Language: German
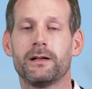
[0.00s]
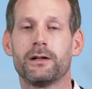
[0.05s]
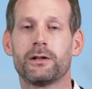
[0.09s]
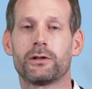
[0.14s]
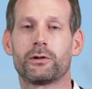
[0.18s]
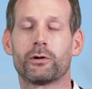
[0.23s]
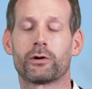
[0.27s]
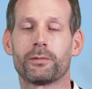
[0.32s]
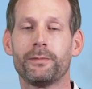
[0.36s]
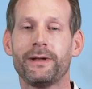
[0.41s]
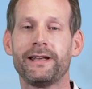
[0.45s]

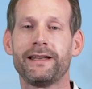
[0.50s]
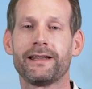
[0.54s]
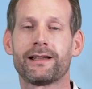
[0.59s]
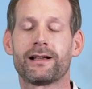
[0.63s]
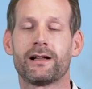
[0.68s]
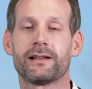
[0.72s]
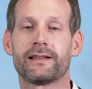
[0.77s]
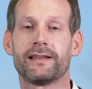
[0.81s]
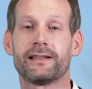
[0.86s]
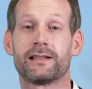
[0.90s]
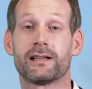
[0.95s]
Durch meine
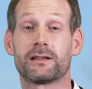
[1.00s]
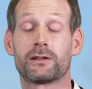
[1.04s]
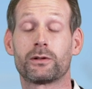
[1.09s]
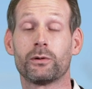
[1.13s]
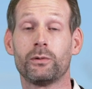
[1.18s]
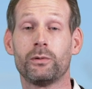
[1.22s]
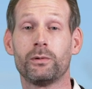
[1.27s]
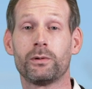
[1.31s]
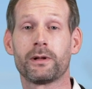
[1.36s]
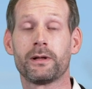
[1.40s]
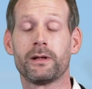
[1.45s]

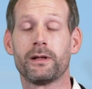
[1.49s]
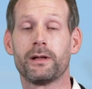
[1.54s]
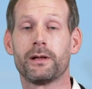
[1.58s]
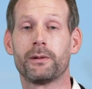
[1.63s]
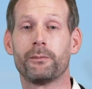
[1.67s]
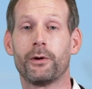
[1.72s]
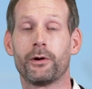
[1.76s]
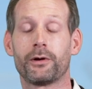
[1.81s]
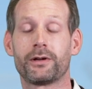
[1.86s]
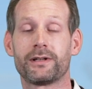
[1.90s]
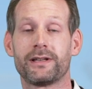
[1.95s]
Kandidatur
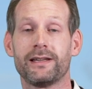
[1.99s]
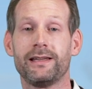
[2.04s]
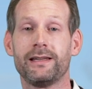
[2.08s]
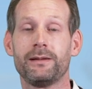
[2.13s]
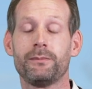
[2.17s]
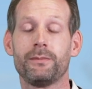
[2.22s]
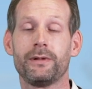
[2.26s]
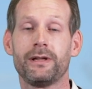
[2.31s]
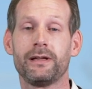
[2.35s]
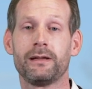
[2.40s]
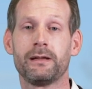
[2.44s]
möchte ich
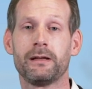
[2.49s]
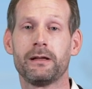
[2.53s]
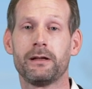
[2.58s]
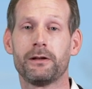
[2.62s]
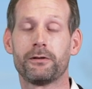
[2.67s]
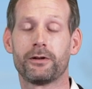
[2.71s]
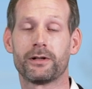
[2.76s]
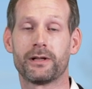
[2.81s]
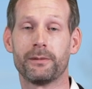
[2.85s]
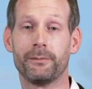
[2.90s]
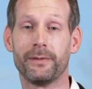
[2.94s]
mich
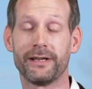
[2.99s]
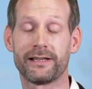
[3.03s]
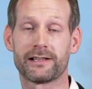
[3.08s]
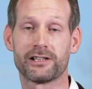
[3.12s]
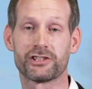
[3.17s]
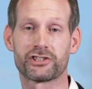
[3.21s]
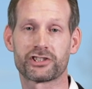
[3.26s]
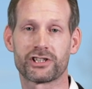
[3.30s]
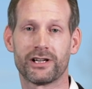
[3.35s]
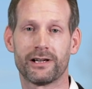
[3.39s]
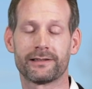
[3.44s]
für den
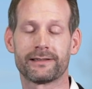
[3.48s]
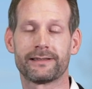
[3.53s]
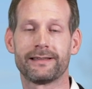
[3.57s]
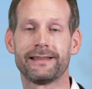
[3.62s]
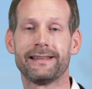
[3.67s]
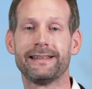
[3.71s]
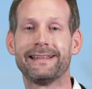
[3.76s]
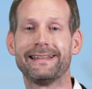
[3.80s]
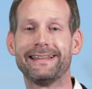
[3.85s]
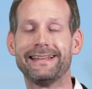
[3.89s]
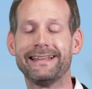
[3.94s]
Mittelstand
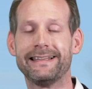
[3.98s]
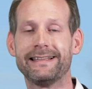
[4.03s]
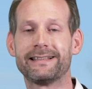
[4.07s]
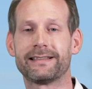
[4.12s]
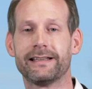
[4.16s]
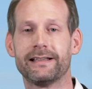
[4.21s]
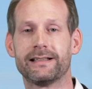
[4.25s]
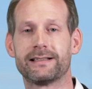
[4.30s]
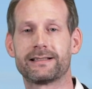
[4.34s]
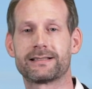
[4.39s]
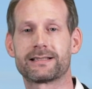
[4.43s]

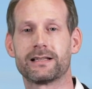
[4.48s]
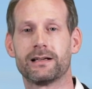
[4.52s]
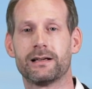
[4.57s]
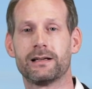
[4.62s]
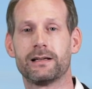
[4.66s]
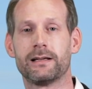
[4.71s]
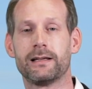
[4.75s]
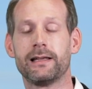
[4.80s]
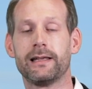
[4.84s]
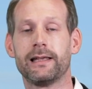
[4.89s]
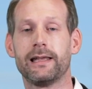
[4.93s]
einsetzen.
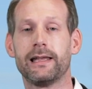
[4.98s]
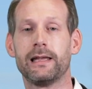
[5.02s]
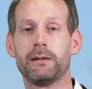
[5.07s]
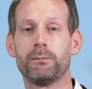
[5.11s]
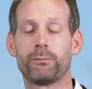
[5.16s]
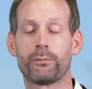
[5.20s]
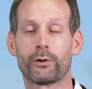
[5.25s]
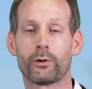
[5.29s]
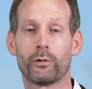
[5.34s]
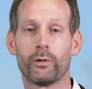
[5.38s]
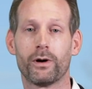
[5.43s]

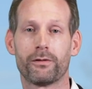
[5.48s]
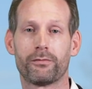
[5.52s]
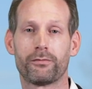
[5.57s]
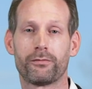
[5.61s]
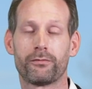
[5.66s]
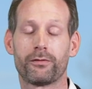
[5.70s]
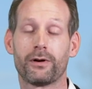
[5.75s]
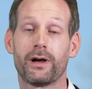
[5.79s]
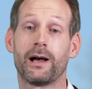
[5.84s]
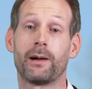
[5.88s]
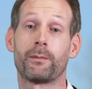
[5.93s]
Im Beruf,
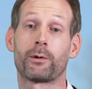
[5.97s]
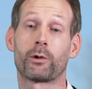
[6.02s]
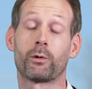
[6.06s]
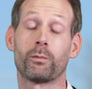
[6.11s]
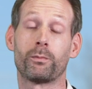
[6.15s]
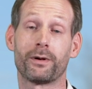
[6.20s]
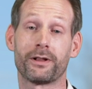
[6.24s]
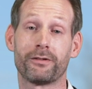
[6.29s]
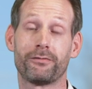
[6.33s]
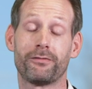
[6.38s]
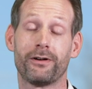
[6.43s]
aber auch
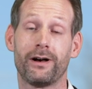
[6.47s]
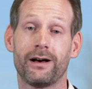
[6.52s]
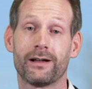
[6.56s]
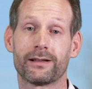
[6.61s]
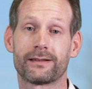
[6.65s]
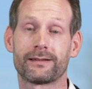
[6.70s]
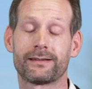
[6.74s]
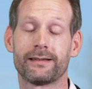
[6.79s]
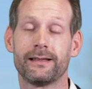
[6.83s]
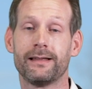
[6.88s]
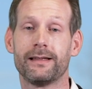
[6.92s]

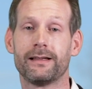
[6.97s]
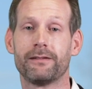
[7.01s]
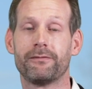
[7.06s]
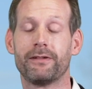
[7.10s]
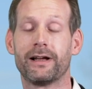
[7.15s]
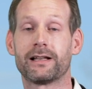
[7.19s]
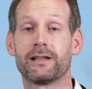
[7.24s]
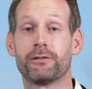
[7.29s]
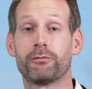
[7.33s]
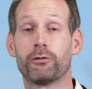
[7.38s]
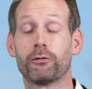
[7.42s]
privat,
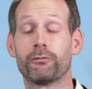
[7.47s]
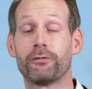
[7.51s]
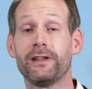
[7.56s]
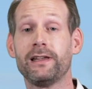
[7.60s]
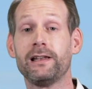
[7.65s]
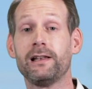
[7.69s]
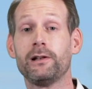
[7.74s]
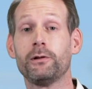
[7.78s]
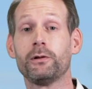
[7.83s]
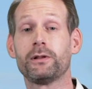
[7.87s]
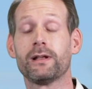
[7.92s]
werde ich von
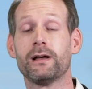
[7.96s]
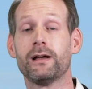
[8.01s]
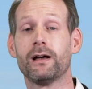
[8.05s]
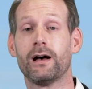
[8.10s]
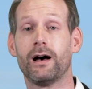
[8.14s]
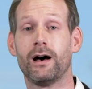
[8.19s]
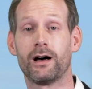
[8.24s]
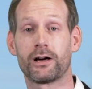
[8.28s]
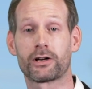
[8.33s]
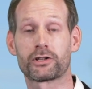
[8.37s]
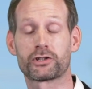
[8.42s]
vielen Leuten
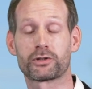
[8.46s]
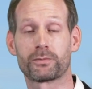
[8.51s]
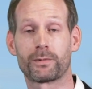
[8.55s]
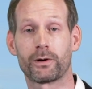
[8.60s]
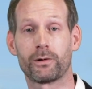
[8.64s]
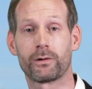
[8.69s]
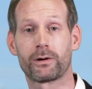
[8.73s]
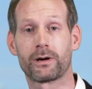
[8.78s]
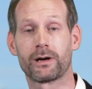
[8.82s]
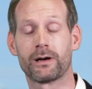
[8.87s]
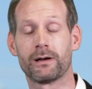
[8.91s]

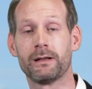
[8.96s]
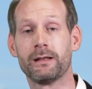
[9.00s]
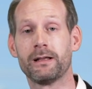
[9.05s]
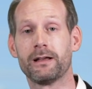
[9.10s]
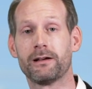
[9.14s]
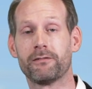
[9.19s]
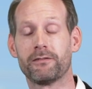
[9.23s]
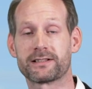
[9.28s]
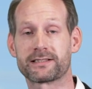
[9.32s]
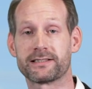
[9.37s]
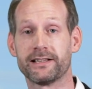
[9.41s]
angesprochen,
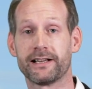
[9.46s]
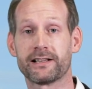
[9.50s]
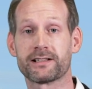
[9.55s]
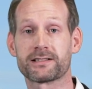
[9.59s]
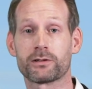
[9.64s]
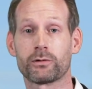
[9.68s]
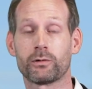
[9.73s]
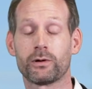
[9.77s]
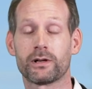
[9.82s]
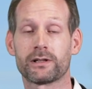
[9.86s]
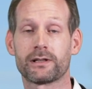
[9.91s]
was nicht
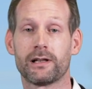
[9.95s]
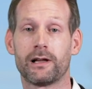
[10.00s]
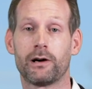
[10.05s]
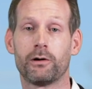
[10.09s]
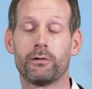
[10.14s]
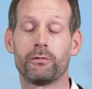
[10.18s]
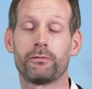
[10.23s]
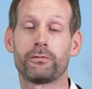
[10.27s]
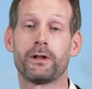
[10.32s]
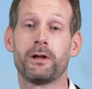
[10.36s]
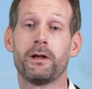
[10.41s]
so gut
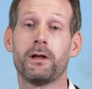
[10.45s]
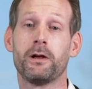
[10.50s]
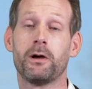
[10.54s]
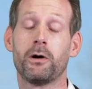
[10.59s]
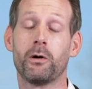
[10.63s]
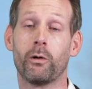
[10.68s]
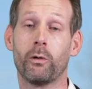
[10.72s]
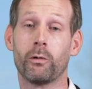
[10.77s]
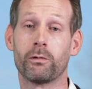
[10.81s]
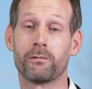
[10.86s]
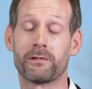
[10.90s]
läuft
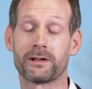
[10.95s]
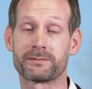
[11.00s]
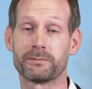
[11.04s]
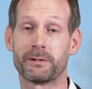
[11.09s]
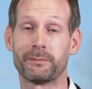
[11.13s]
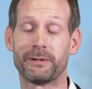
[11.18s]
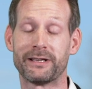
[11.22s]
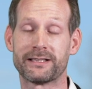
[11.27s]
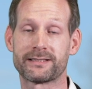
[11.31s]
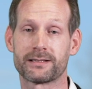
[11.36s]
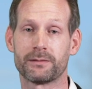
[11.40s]
und was man
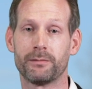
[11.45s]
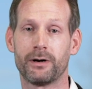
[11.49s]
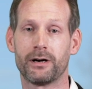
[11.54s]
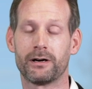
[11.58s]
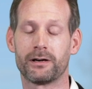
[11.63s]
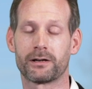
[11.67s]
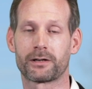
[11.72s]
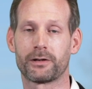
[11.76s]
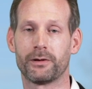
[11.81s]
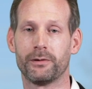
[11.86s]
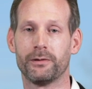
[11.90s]
besser
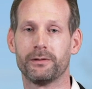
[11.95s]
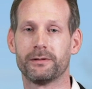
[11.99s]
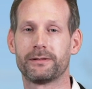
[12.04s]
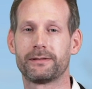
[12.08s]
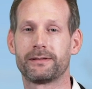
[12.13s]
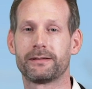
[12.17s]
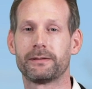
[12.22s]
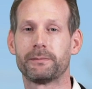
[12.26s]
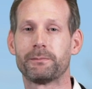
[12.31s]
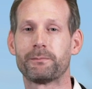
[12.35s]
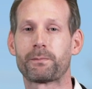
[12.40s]
machen
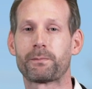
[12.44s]
könnte.